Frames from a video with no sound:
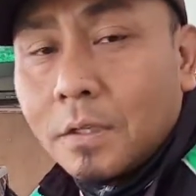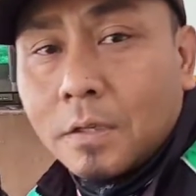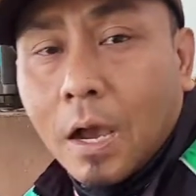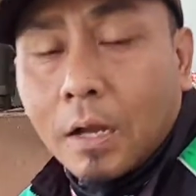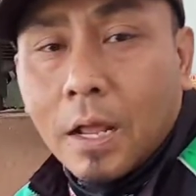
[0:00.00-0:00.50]

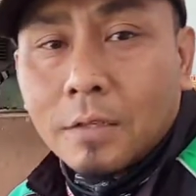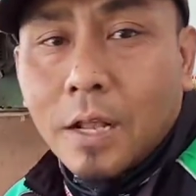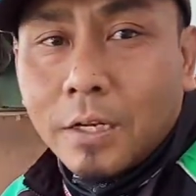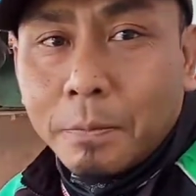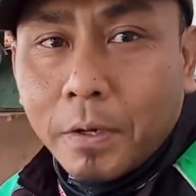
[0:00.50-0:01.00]
jangan asal
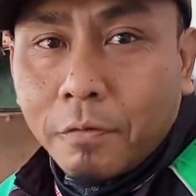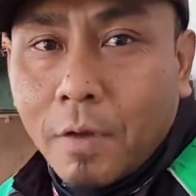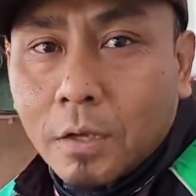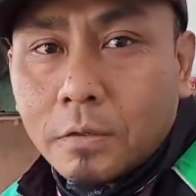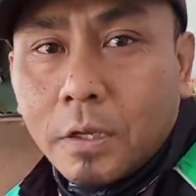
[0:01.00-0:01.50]
diberi
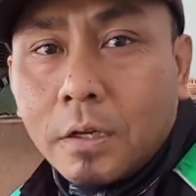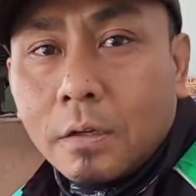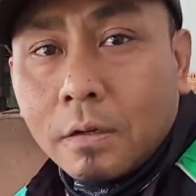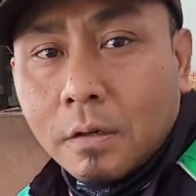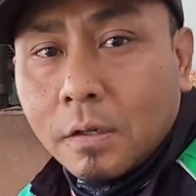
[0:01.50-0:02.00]
vaksin
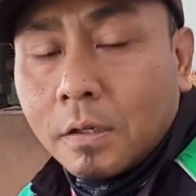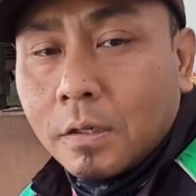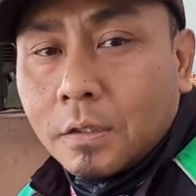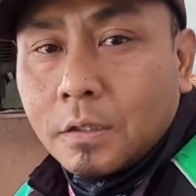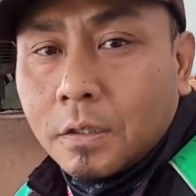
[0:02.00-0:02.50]

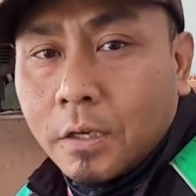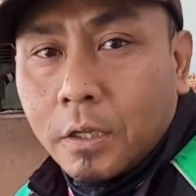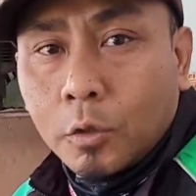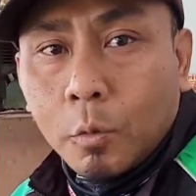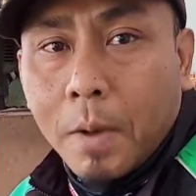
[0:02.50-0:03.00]

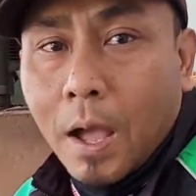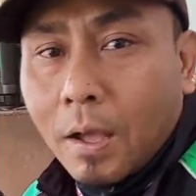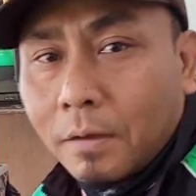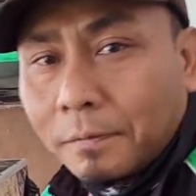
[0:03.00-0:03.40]
gitu pak